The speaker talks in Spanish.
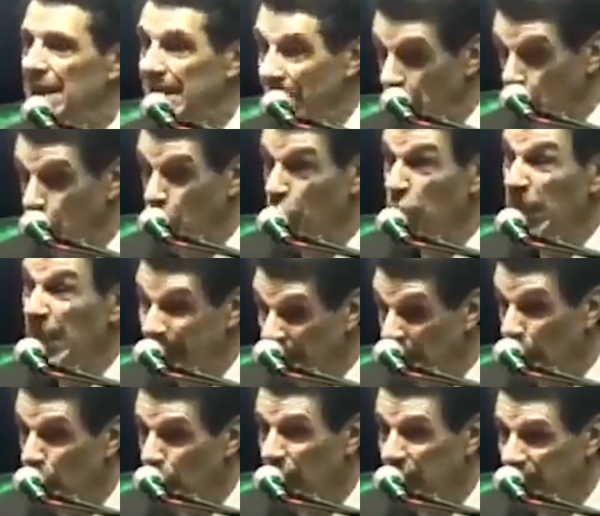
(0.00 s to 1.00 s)
seguro de
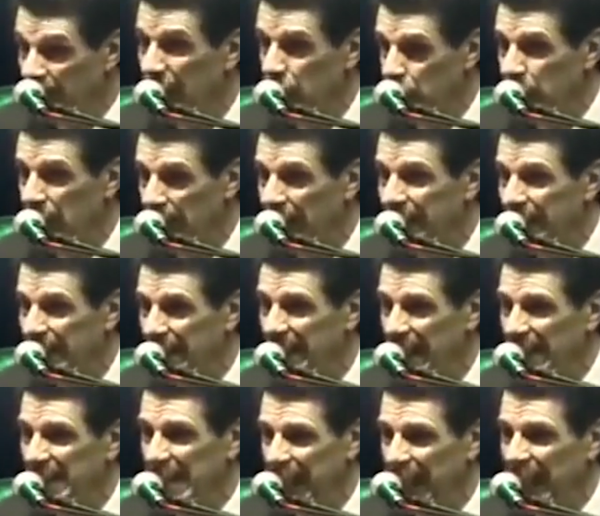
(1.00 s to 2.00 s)
salud, así, así
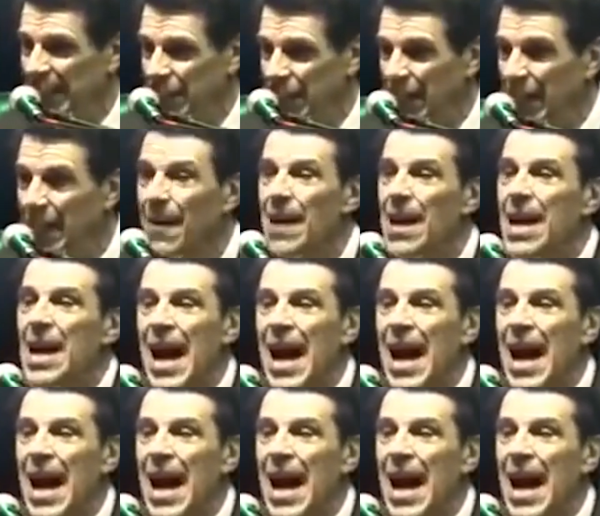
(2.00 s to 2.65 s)
se dice aquí en Chile.